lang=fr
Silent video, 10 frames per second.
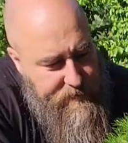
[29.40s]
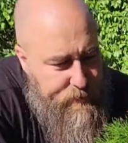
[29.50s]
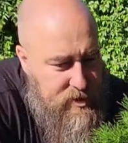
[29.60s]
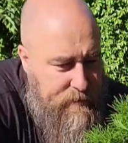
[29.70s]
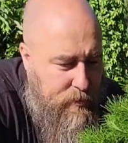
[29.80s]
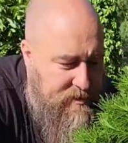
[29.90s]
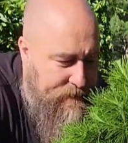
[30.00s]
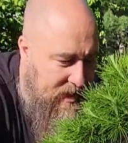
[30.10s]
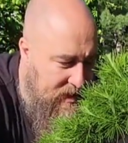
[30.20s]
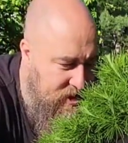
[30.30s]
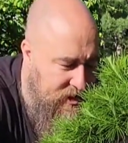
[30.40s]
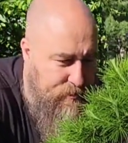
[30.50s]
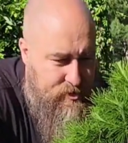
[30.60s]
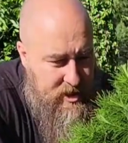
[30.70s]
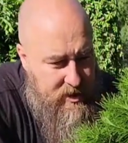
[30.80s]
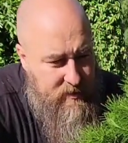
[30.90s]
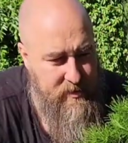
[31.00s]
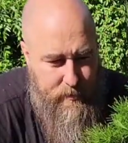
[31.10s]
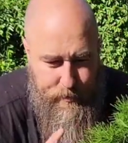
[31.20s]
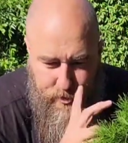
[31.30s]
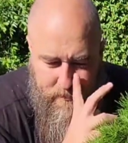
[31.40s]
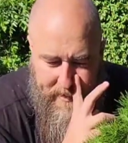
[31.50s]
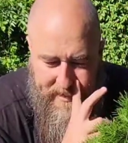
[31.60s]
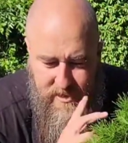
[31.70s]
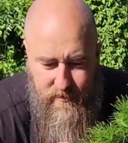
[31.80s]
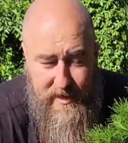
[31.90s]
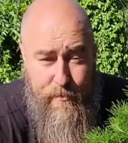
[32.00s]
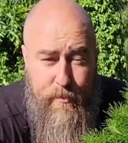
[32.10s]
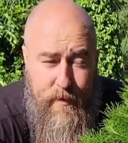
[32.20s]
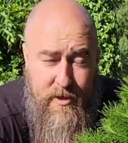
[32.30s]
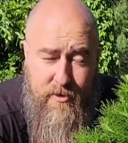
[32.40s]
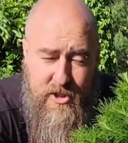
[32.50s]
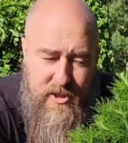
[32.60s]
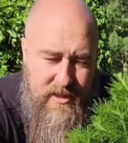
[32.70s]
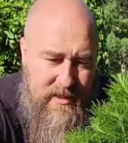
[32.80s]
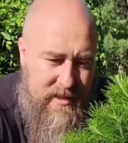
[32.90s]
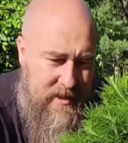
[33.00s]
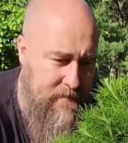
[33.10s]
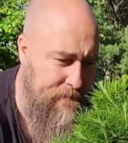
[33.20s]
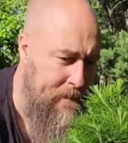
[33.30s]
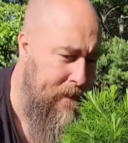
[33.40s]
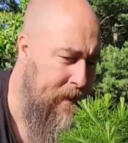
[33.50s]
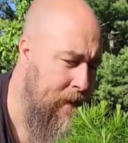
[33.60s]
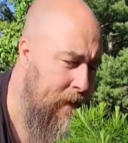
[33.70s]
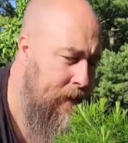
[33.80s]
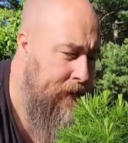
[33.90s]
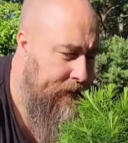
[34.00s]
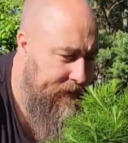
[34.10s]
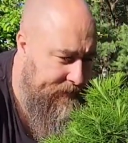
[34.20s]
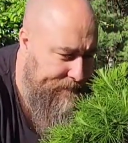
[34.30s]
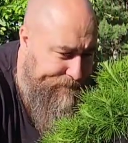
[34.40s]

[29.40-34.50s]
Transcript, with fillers: un petit peu, c'est mon petit mélange, j'en ai plusieurs. C'est un peu tout pareil, sauf que la plupart, ils ont déjà été taillés. Euh,